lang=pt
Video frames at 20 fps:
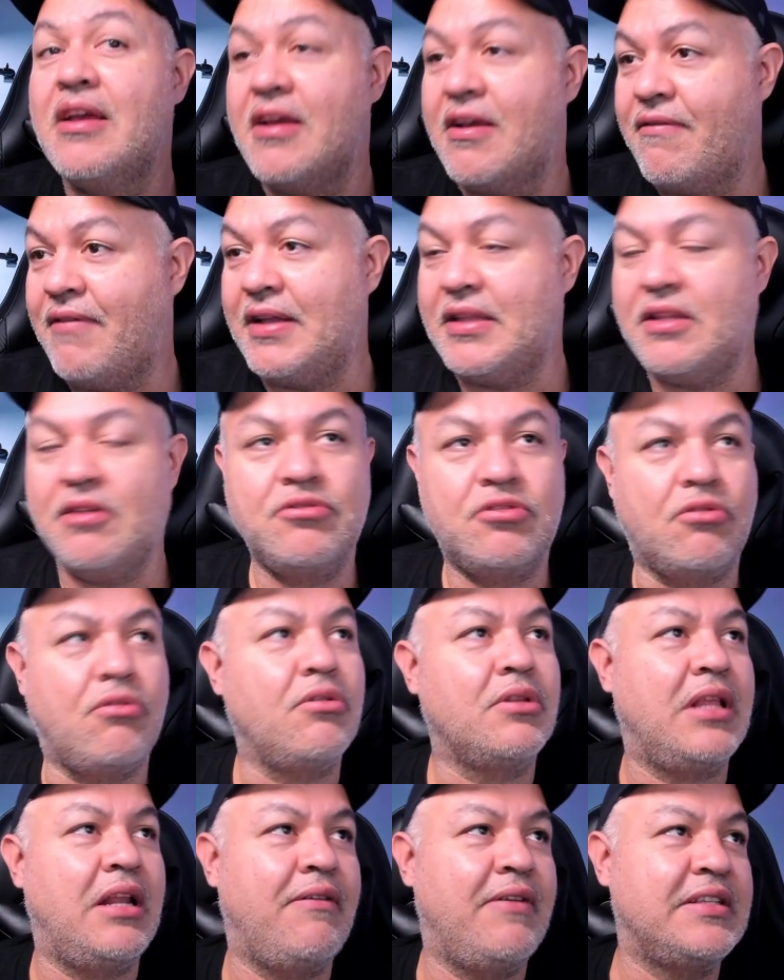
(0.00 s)
vai ter um
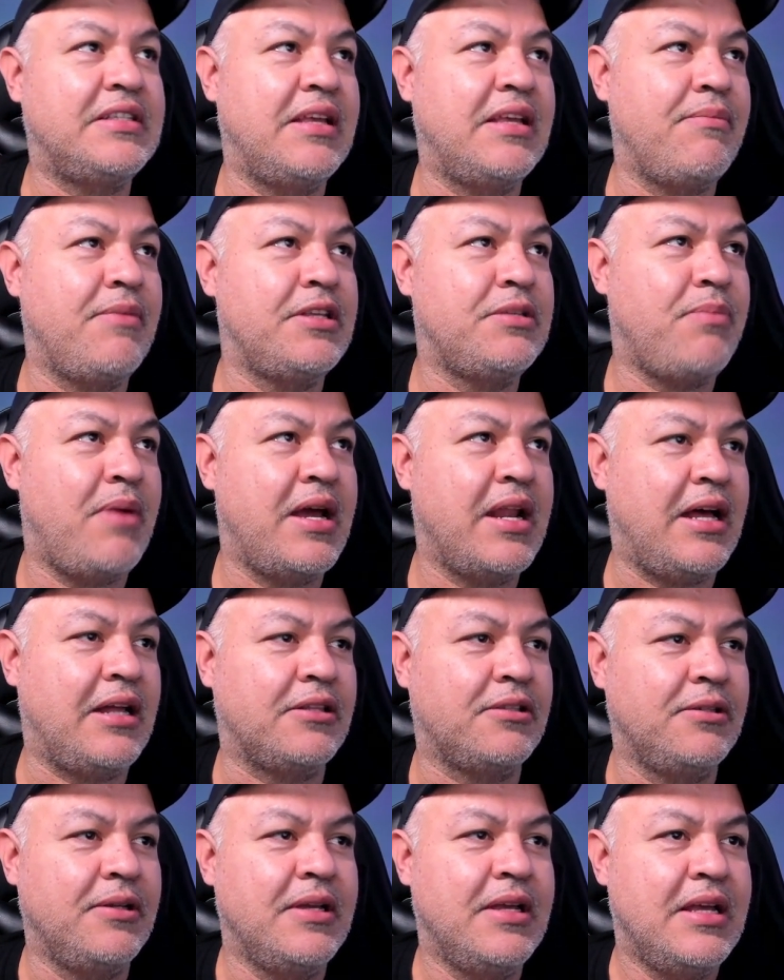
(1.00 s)
desconto, ela vai sair mais
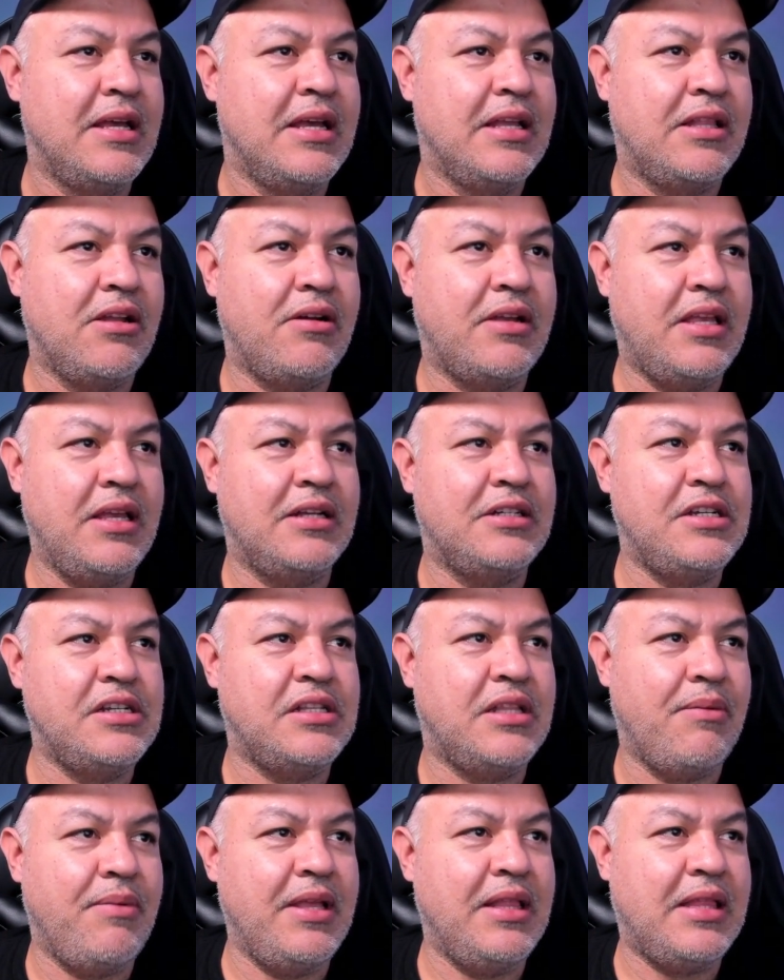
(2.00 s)
barato. Então aqui a gente
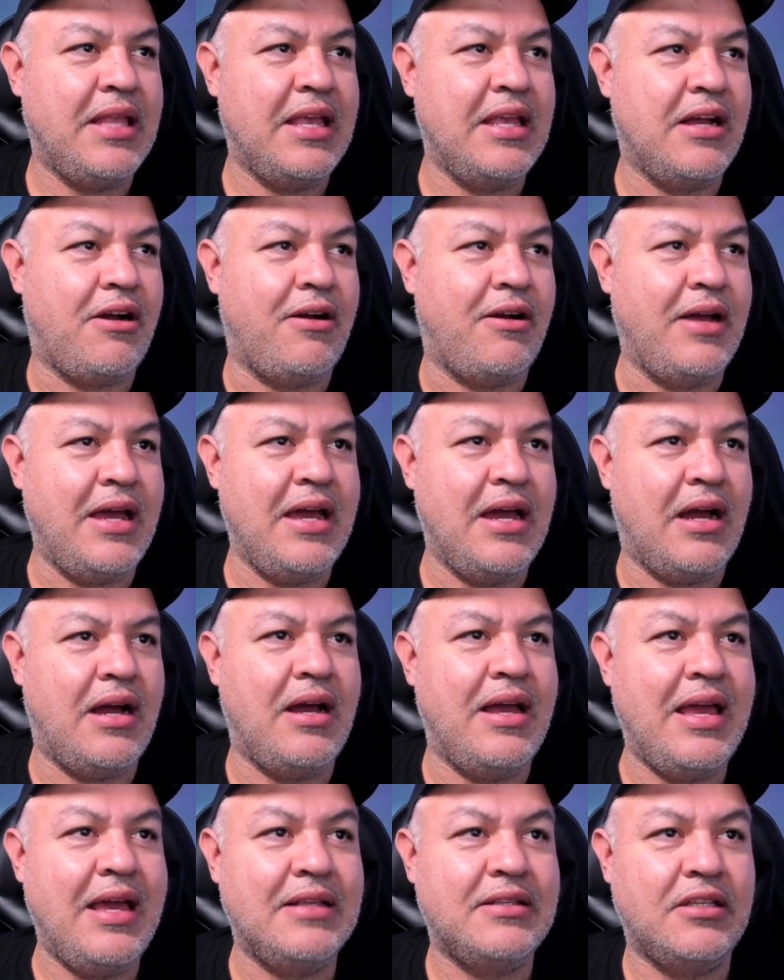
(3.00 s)
também tem, ó, é,
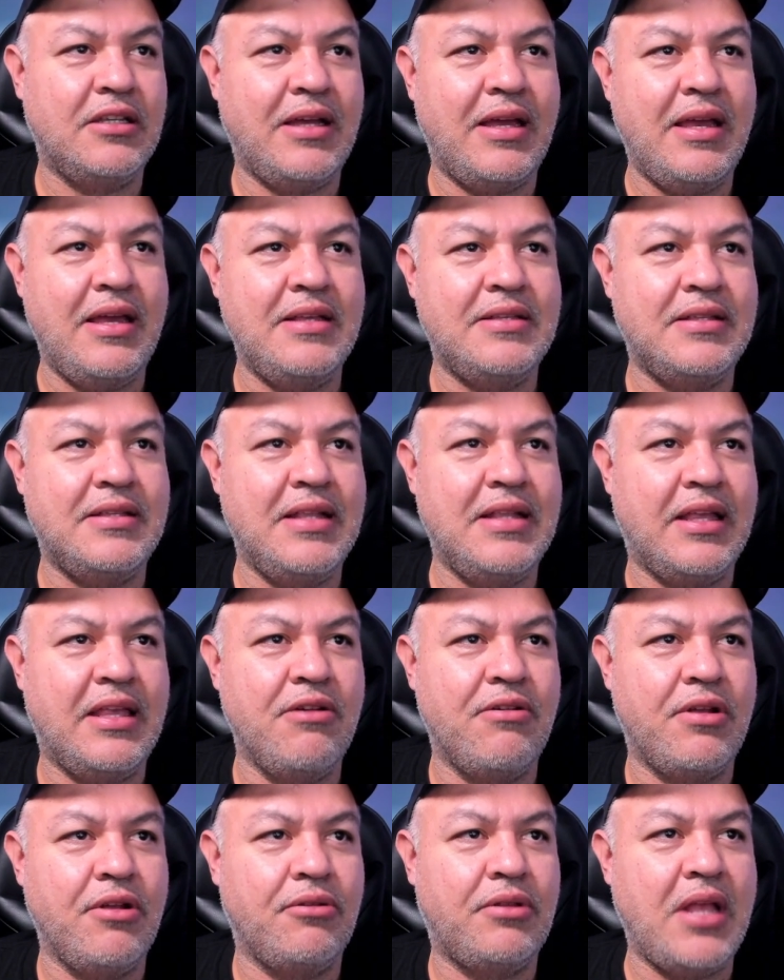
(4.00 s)
essa, esse daqui é
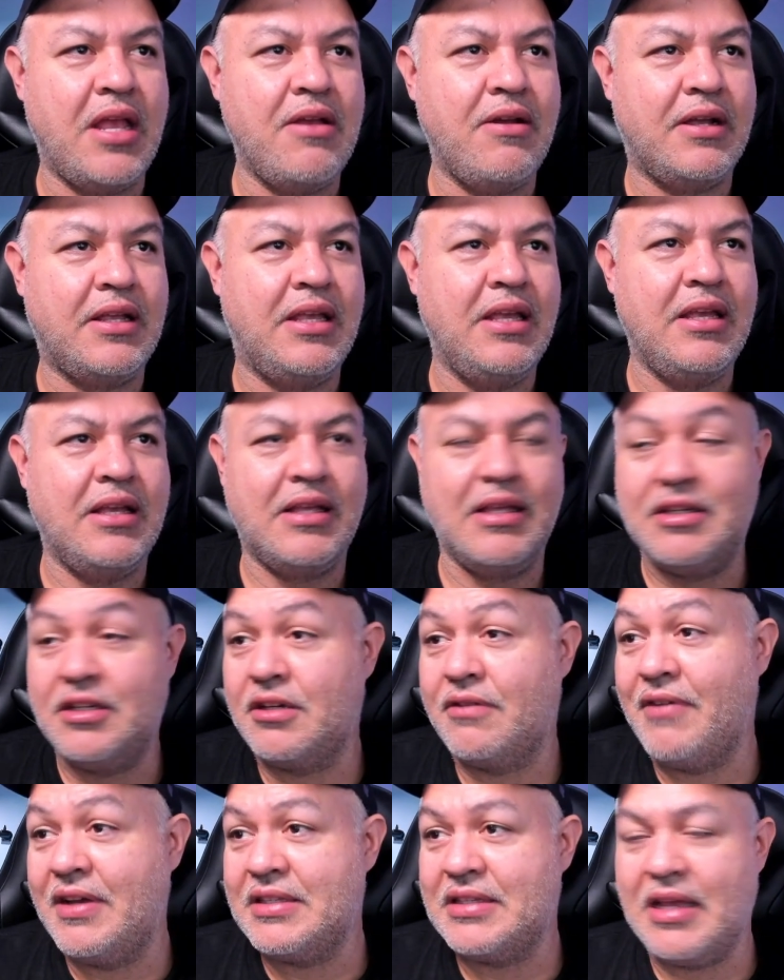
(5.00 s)
o que eu tenho aqui, que
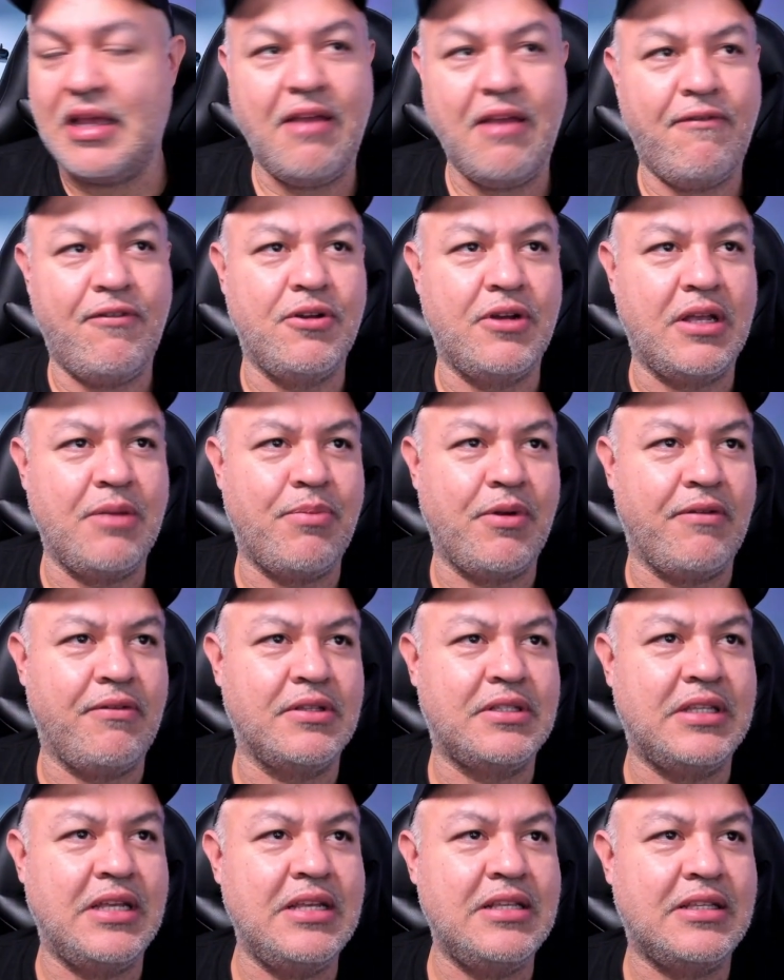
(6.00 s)
vai sair review aqui para
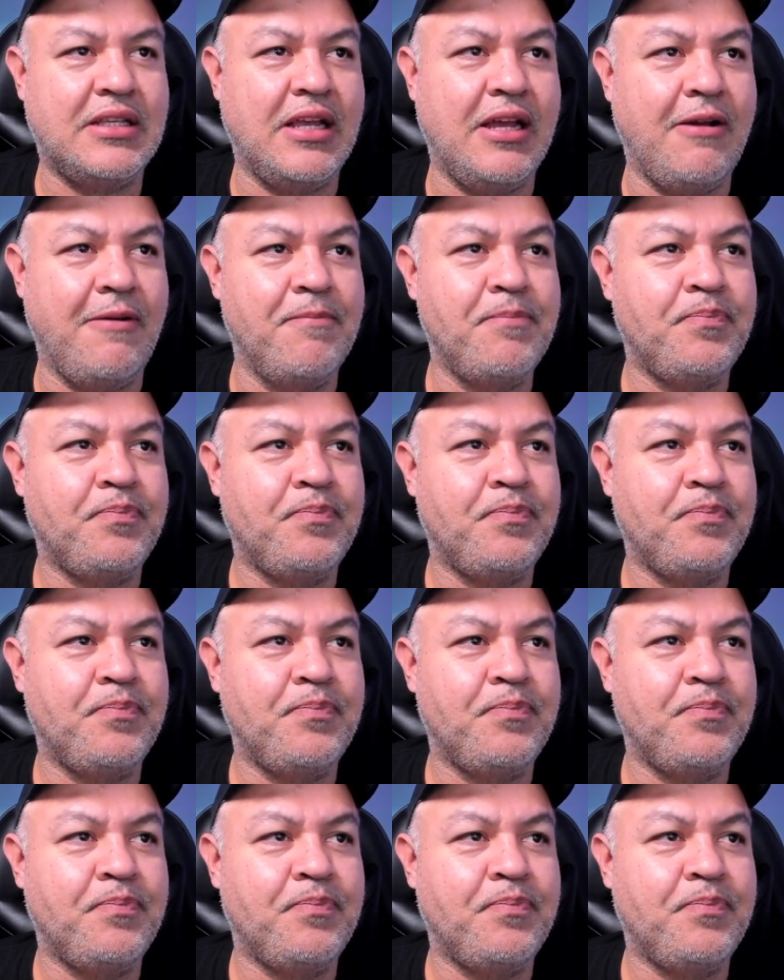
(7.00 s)
vocês, que é